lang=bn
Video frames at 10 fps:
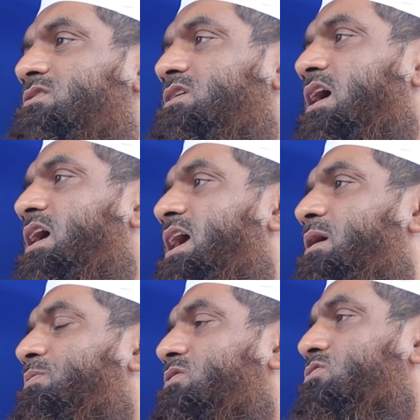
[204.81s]
সে
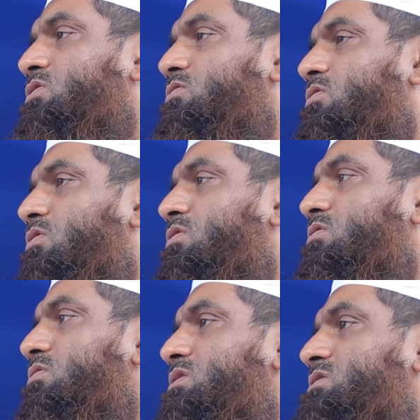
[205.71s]
এই প্রতিশোধ গ্রহণ
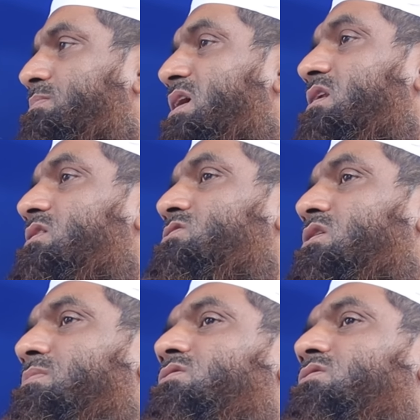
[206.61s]
করেছে বাংলাদেশের